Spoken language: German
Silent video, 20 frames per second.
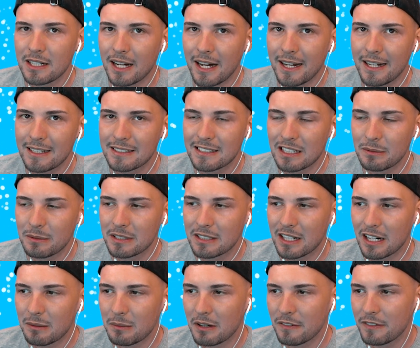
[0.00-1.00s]
eingesammelt,
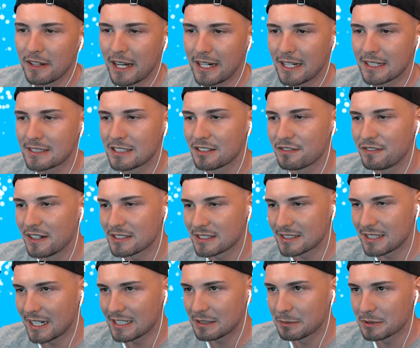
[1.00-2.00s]
aber wir hängen jetzt hier fest.
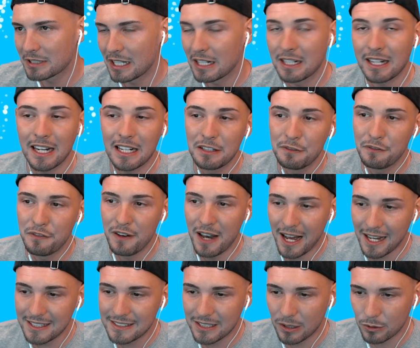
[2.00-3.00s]
Das heißt, es muss ein relativ
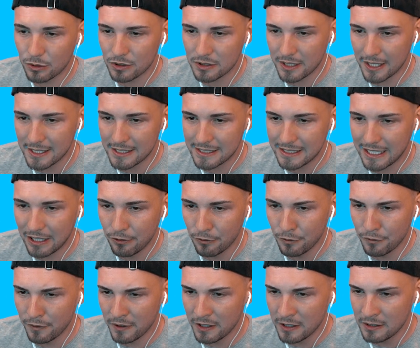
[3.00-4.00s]
flaches Auto sein. Das kriegen
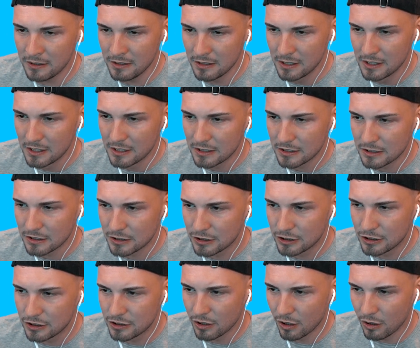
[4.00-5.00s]
wir auf jeden Fall hin.
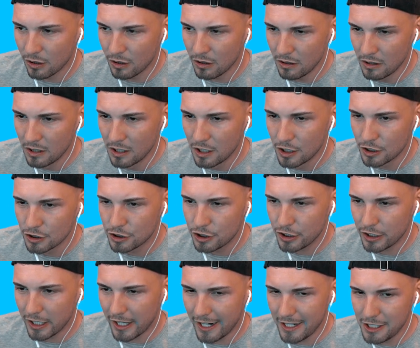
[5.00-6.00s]
So.
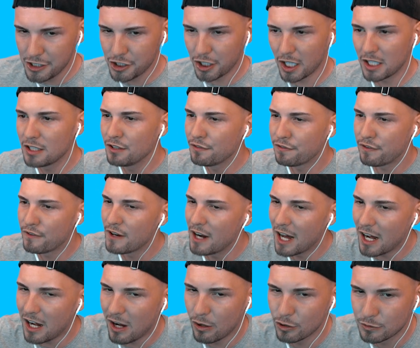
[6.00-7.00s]
Sieht eigentlich relativ
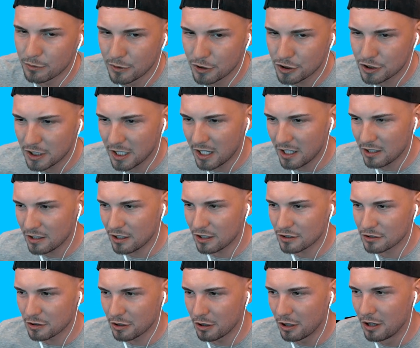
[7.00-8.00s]
flach aus, muss ich sagen.
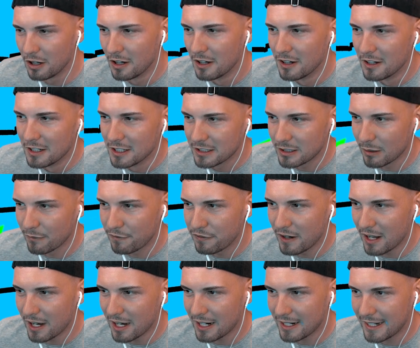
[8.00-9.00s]
Also, ich glaube,
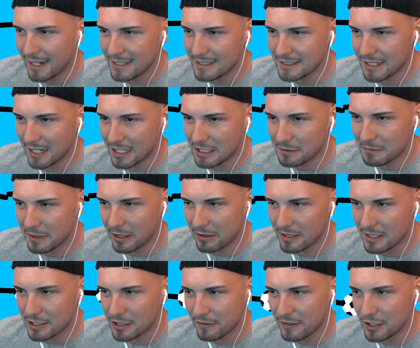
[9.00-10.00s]
flacher geht es gar nicht mehr.
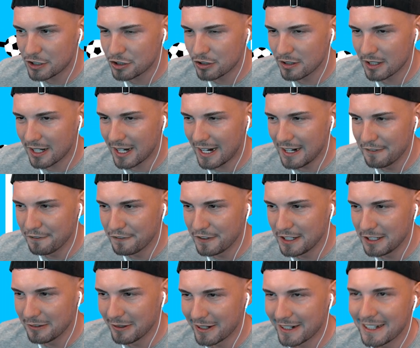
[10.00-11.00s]
Und jetzt können wir hier schön
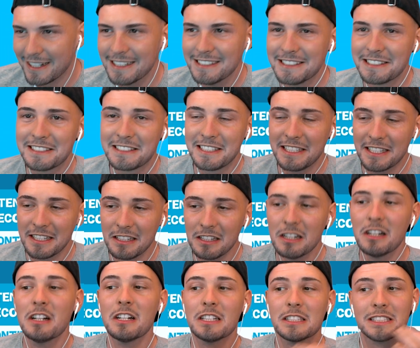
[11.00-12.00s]
reinfliegen, Leute, ins Ziel.
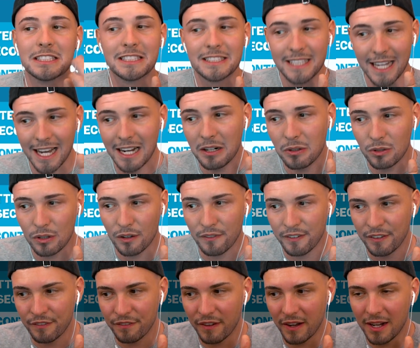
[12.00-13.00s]
Sehr gut auf
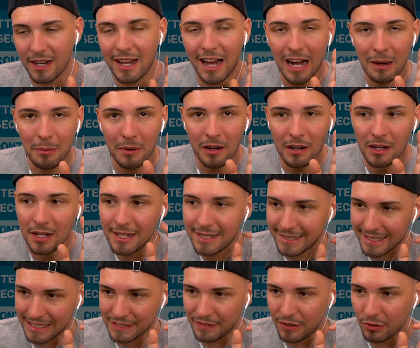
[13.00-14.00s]
jeden Fall. Aber
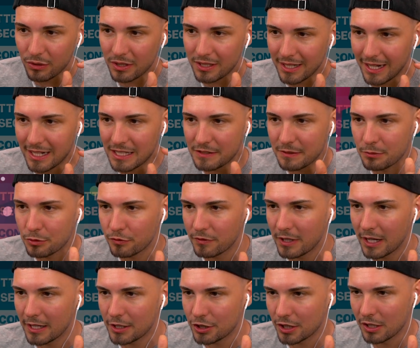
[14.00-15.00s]
das war noch nicht alles. Wir haben schon
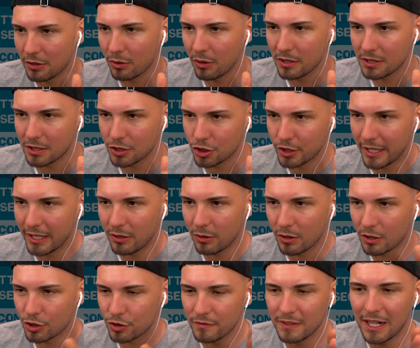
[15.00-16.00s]
wieder anscheinend ein neues Geschenk,
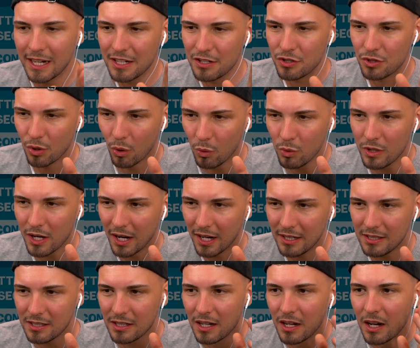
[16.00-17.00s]
Leute. Schon wieder ein
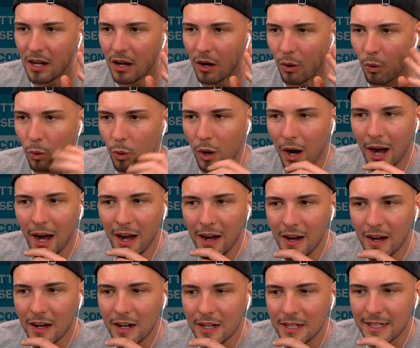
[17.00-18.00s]
Donut.
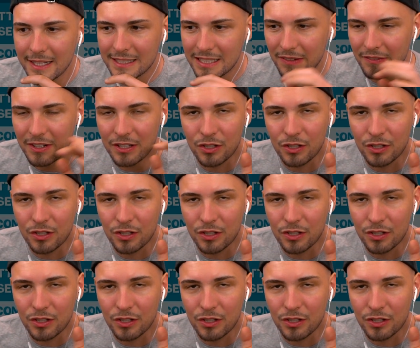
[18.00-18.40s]
Oha, jetzt haben wir